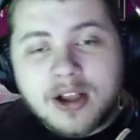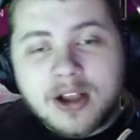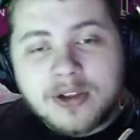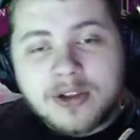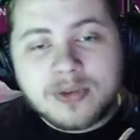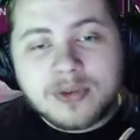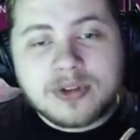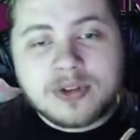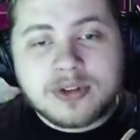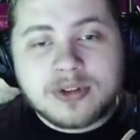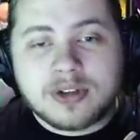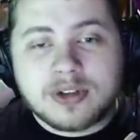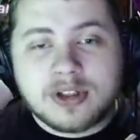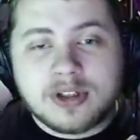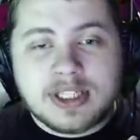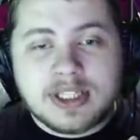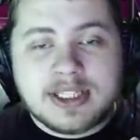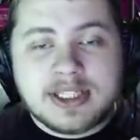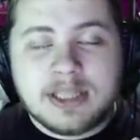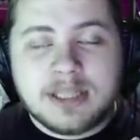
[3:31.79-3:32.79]
Donc
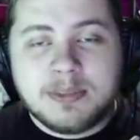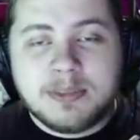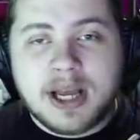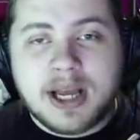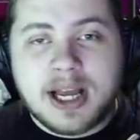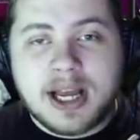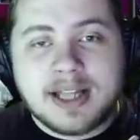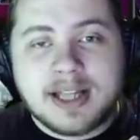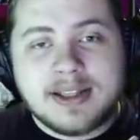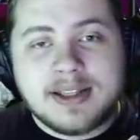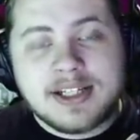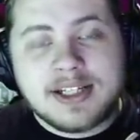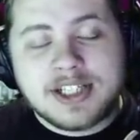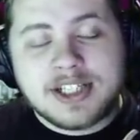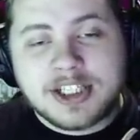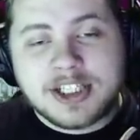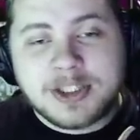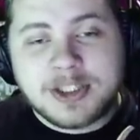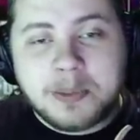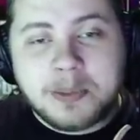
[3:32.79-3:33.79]
n'hésitez pas à
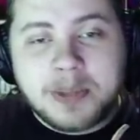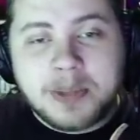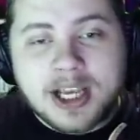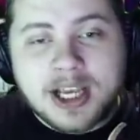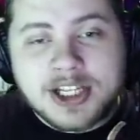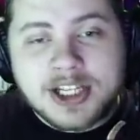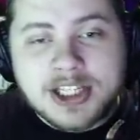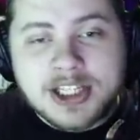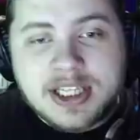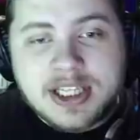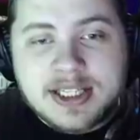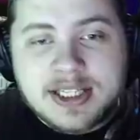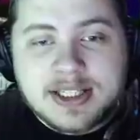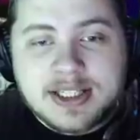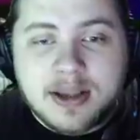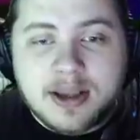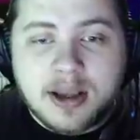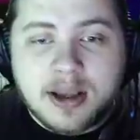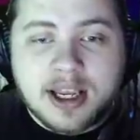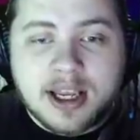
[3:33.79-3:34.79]
télécharger Opera GX